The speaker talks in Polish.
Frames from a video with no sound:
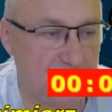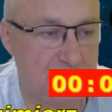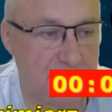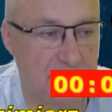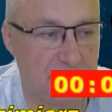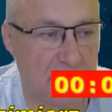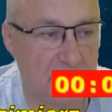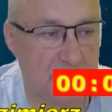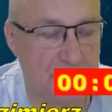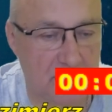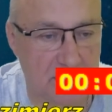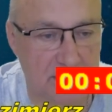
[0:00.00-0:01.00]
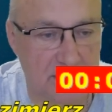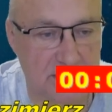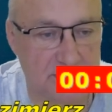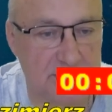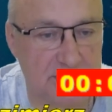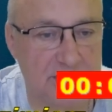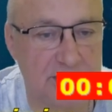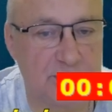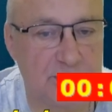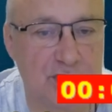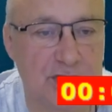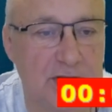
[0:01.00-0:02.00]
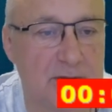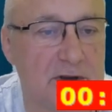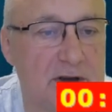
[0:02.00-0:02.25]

białe piony, co będzie nieprzyjemne.